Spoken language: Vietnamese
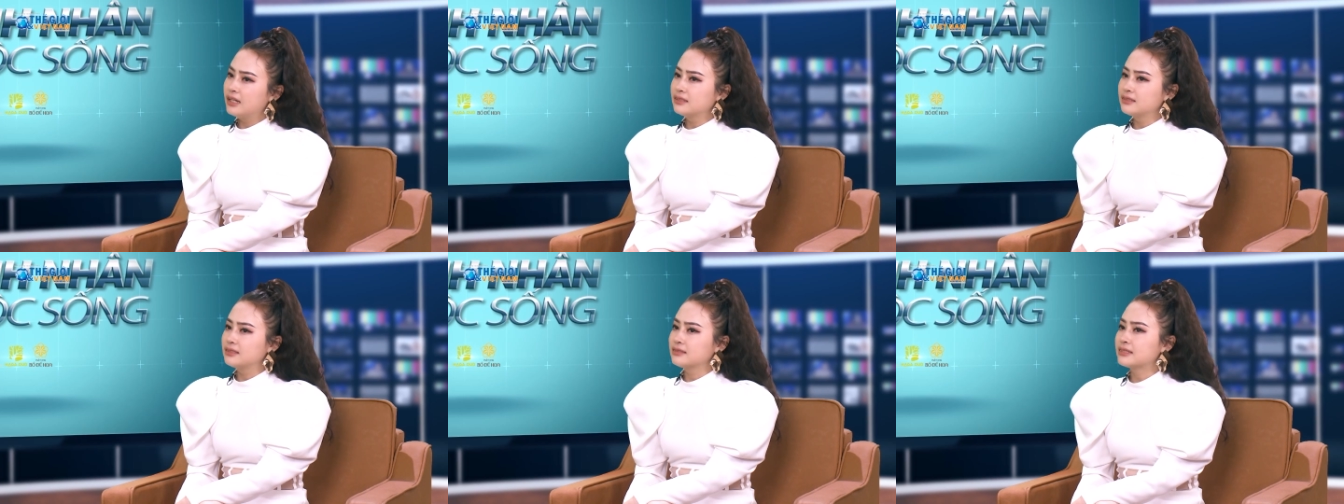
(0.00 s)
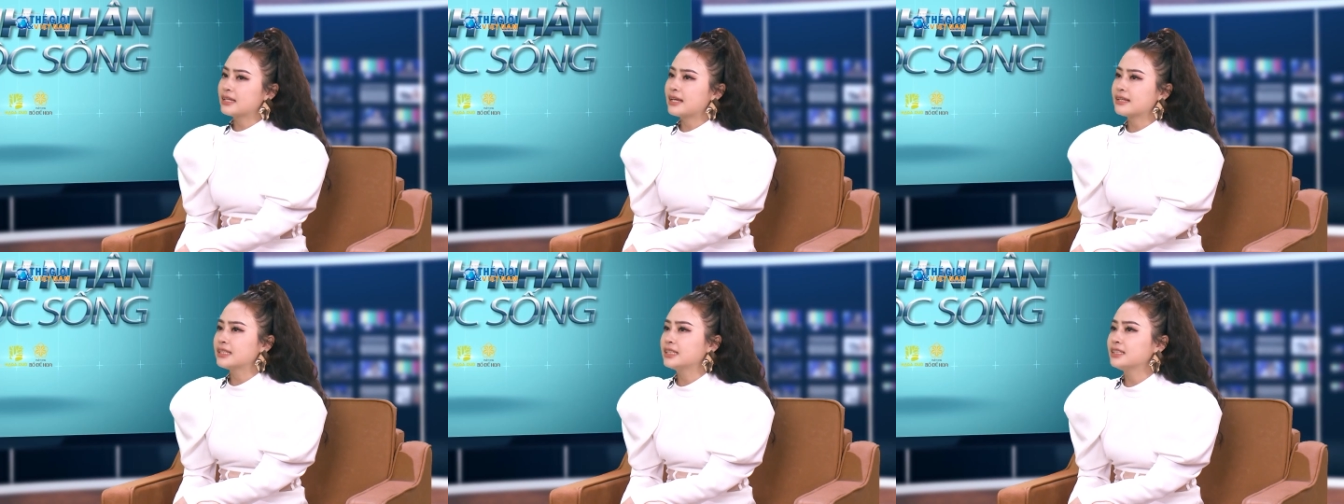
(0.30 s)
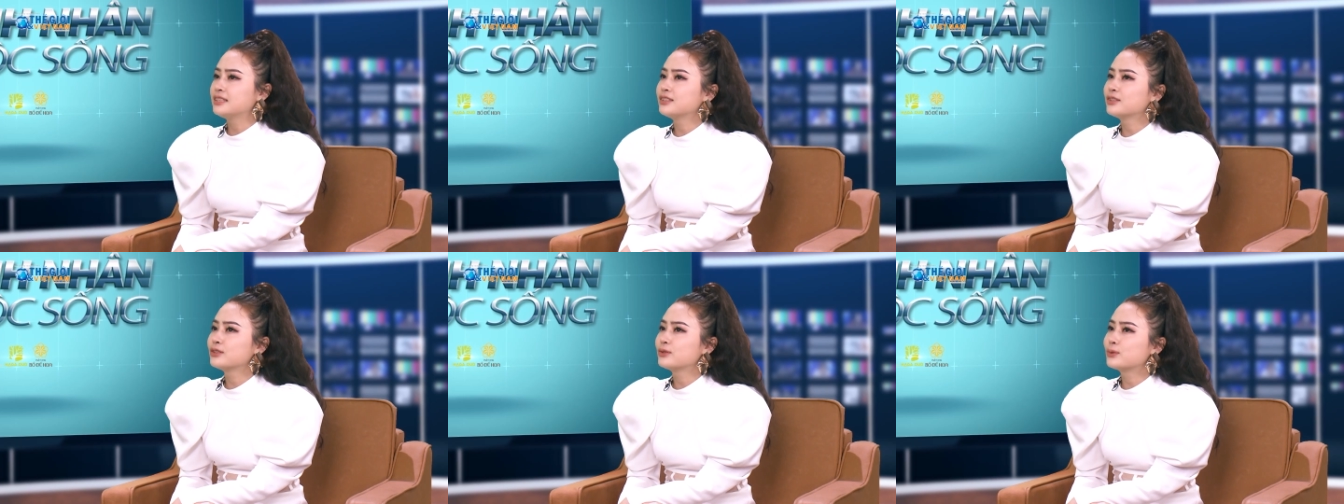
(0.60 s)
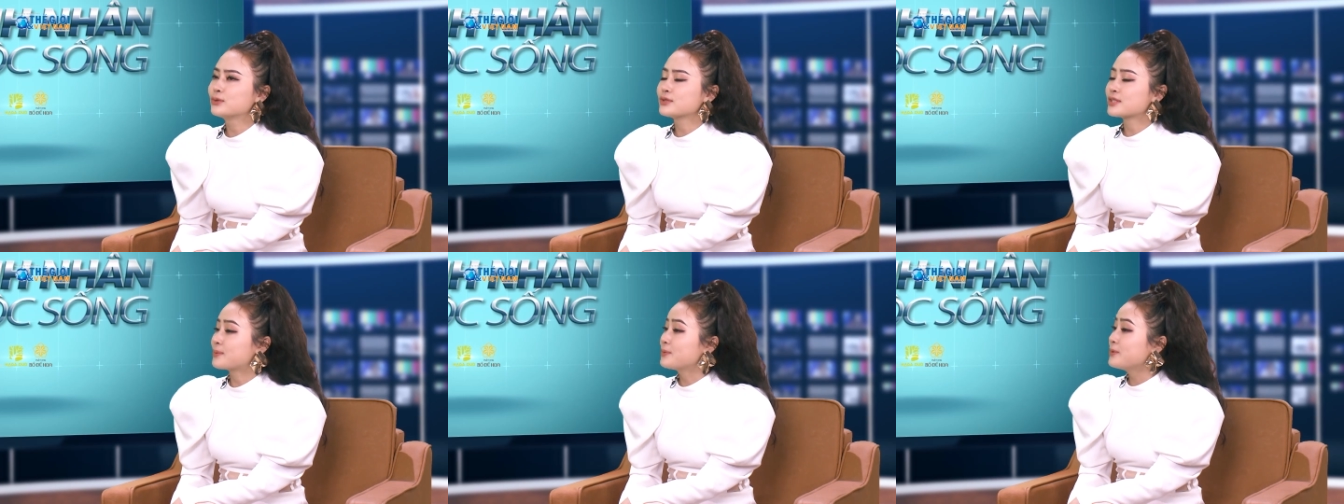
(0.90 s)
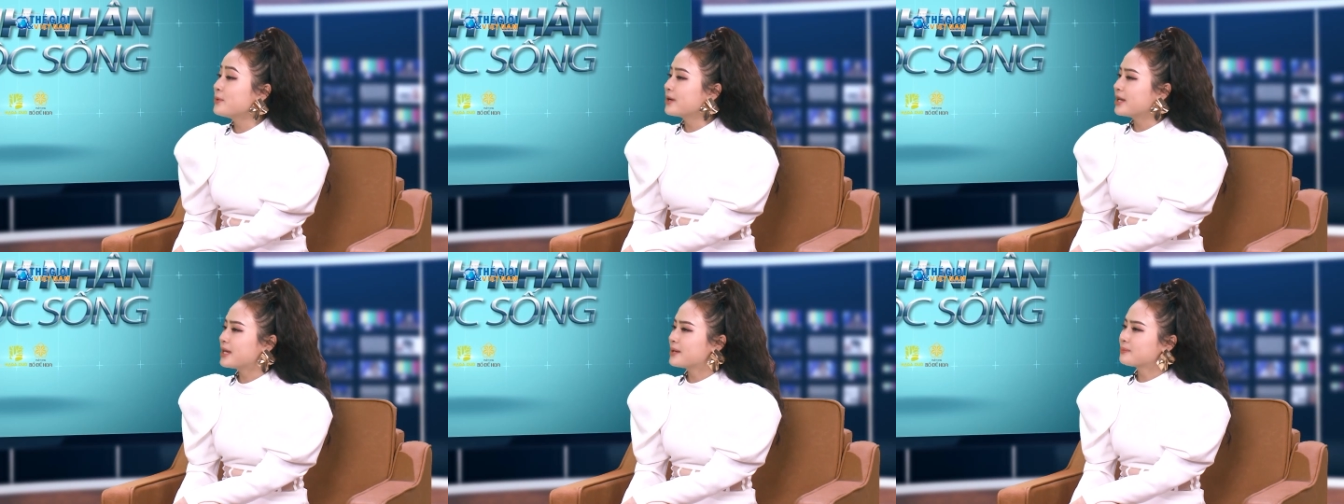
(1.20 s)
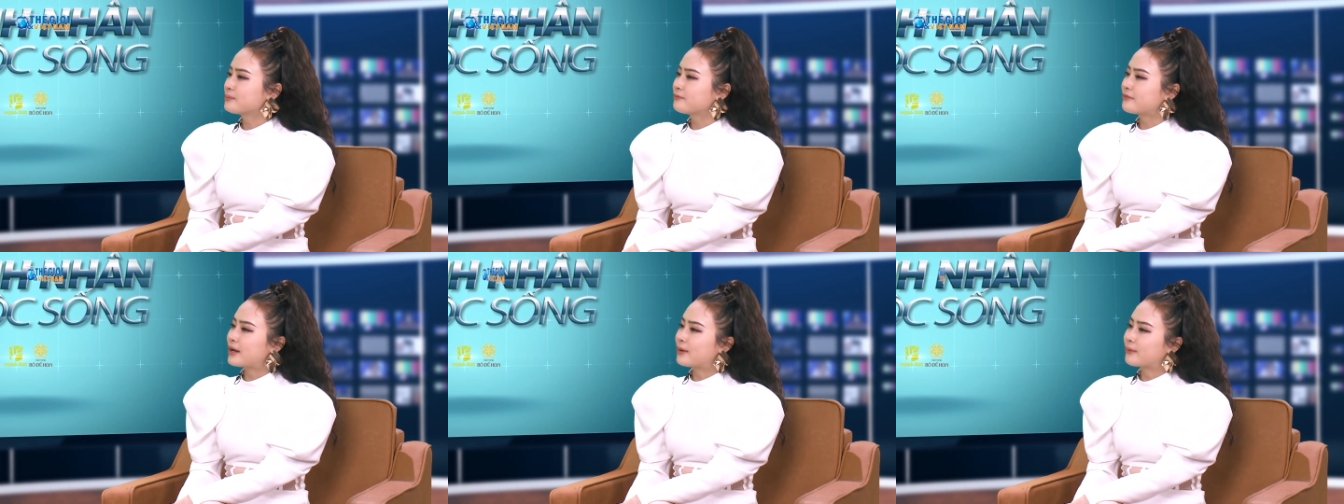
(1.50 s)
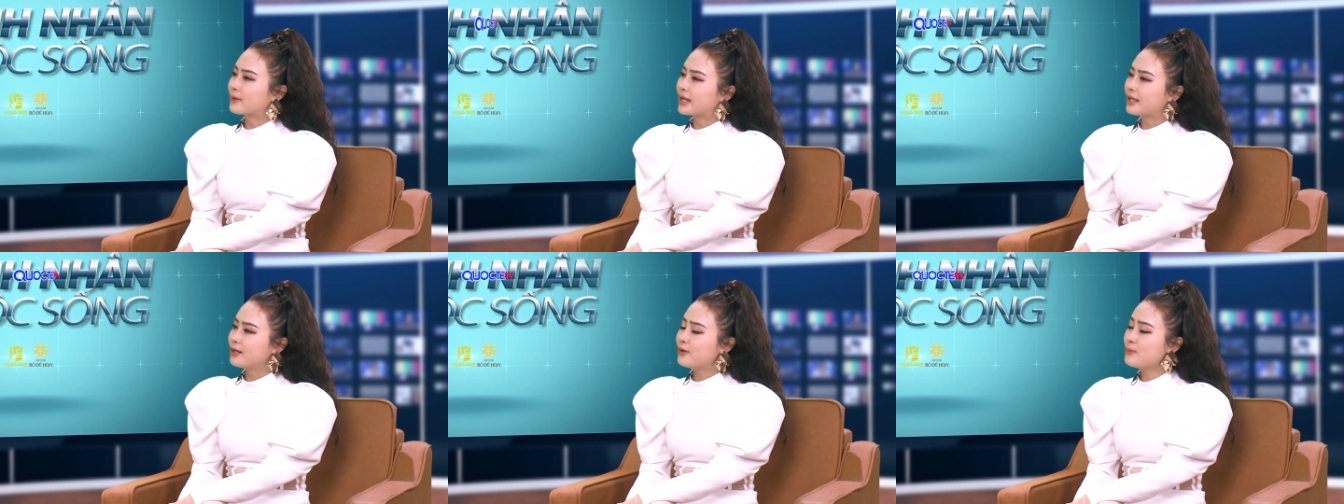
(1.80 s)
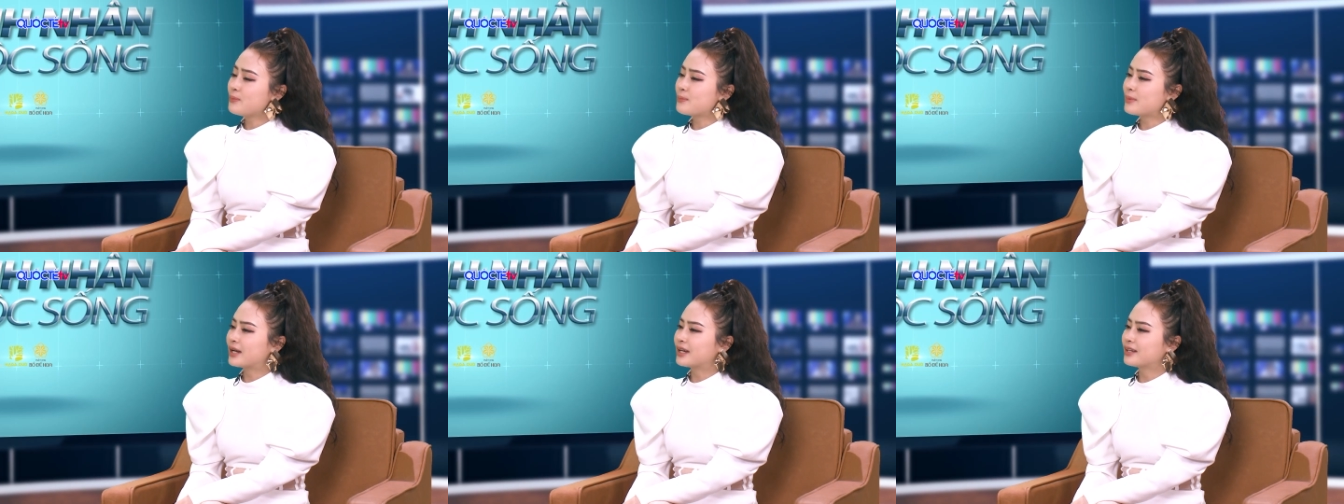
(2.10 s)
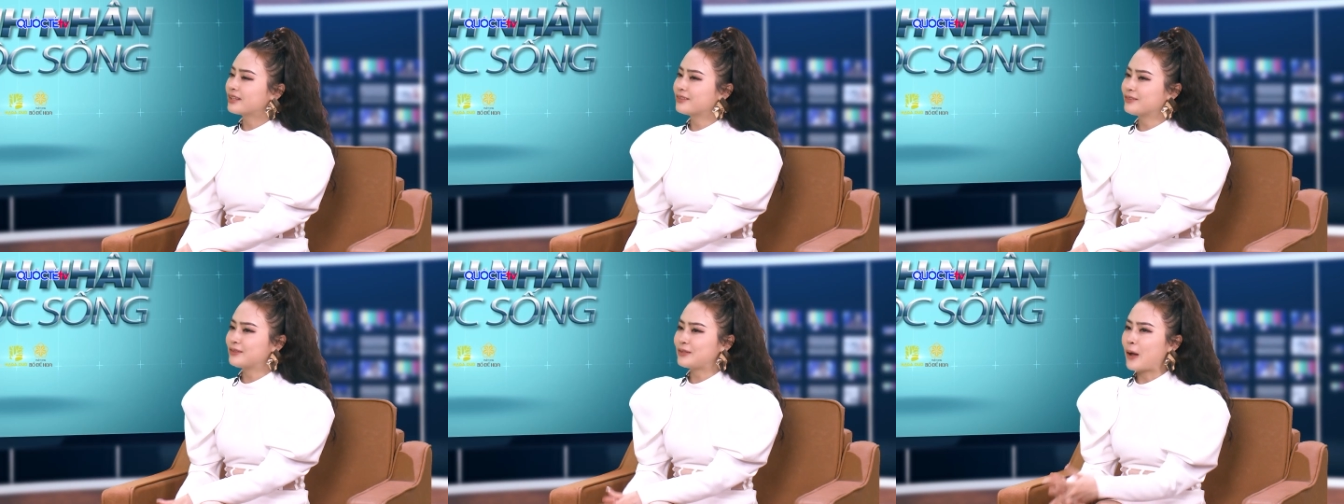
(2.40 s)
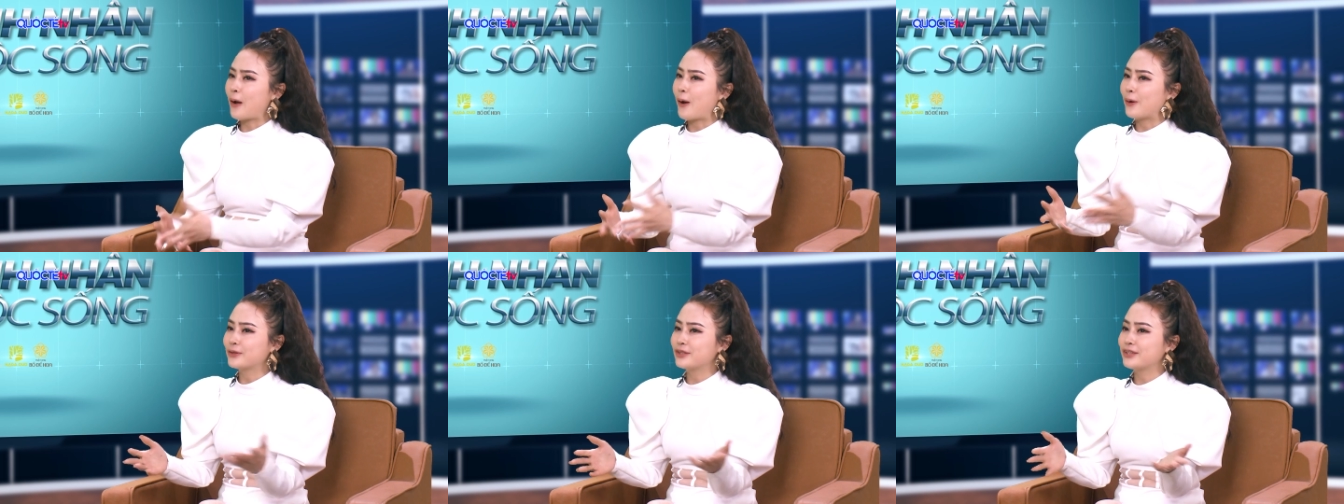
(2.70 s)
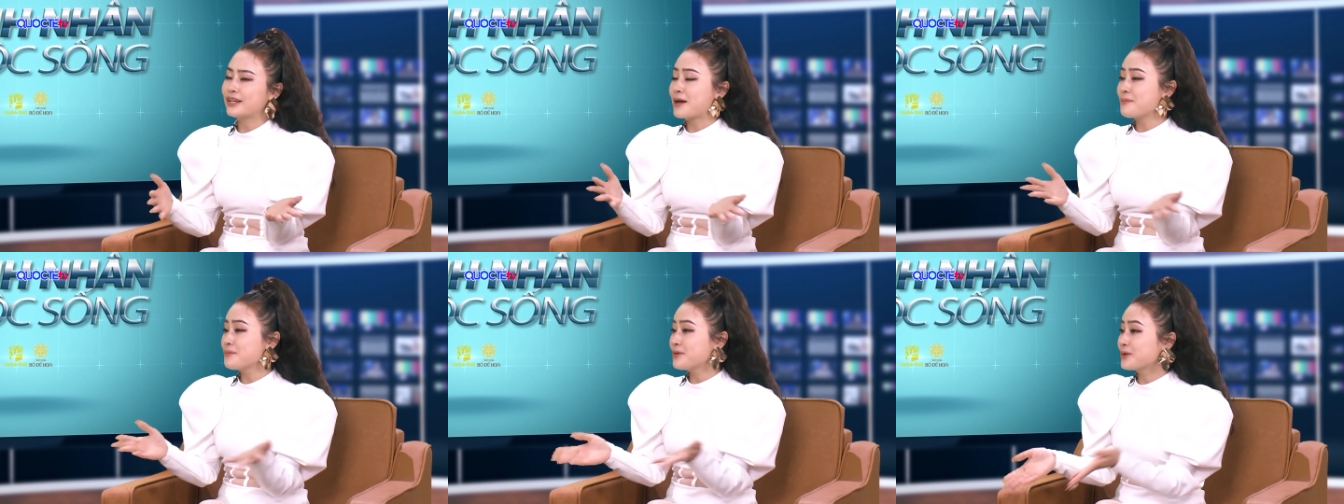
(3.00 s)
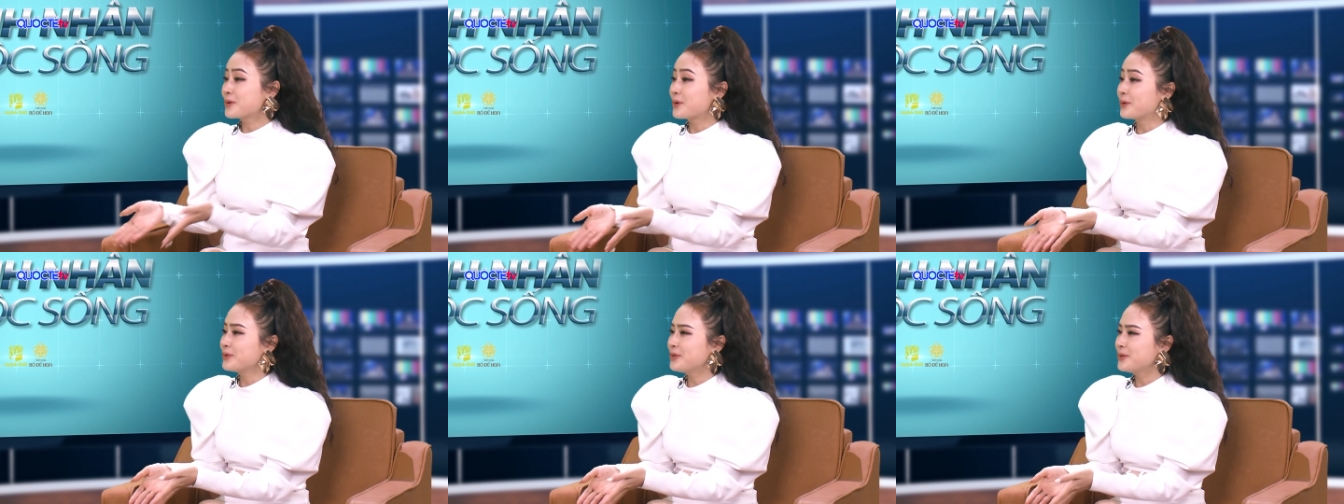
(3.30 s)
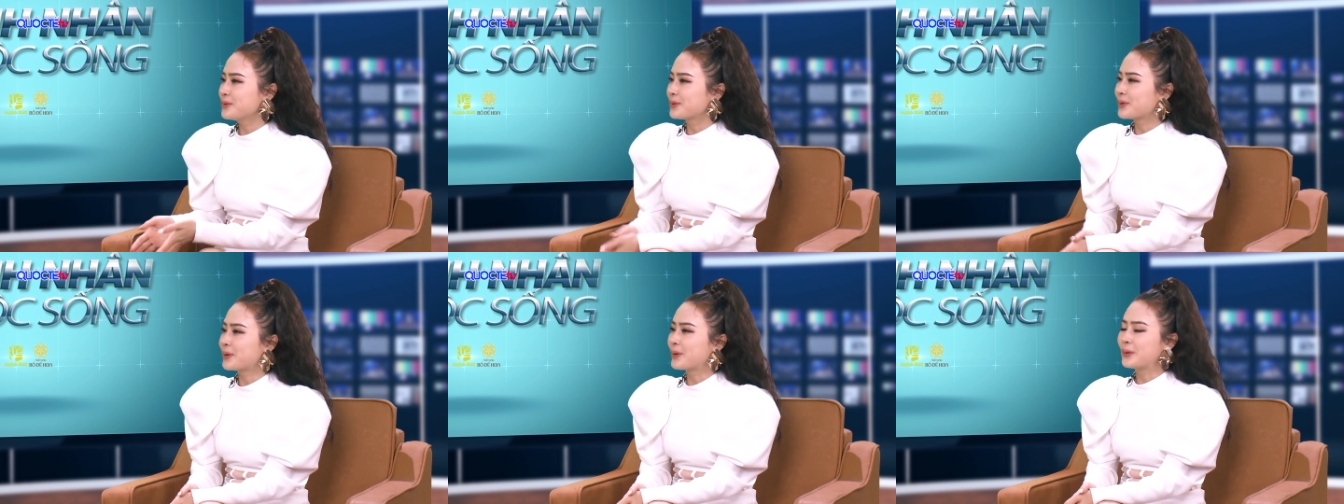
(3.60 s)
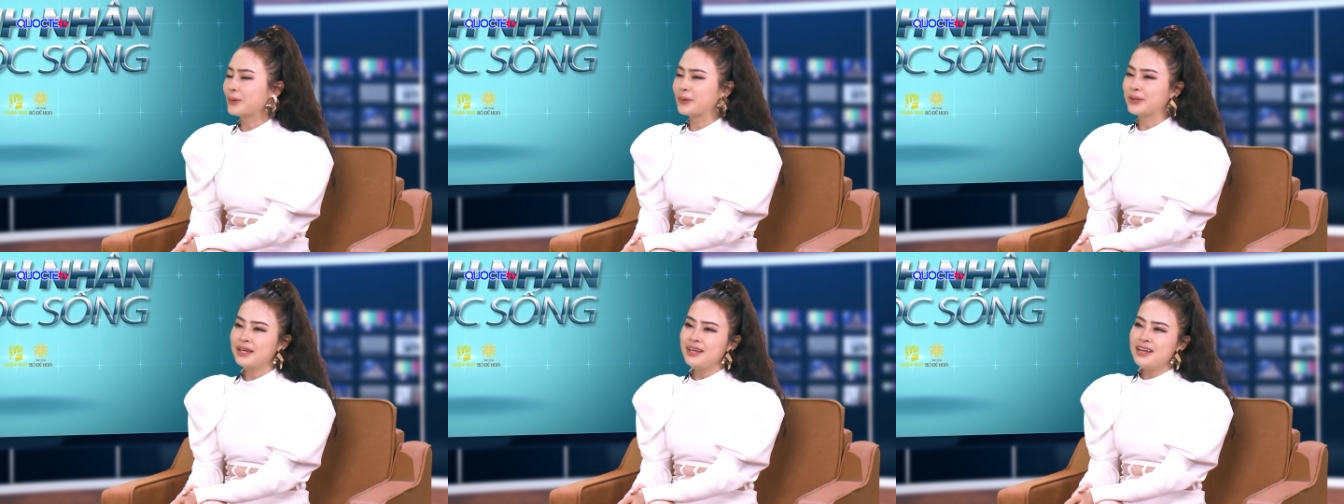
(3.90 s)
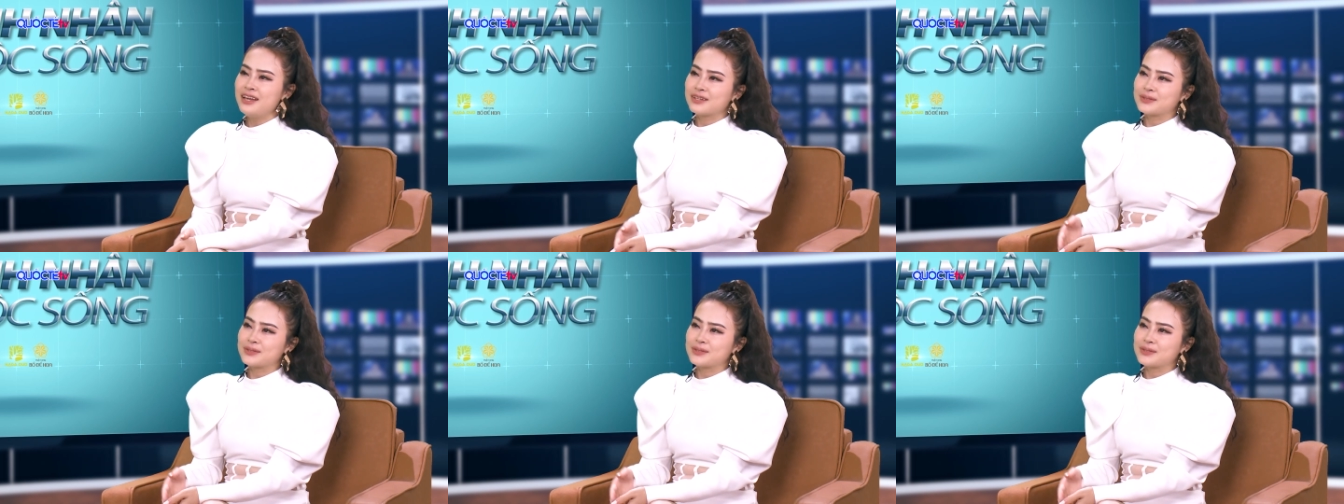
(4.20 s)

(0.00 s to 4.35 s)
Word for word: Thực ra thì cuộc sống của em vào cái lúc mà nhỏ thì đã biến cố nhiều rồi.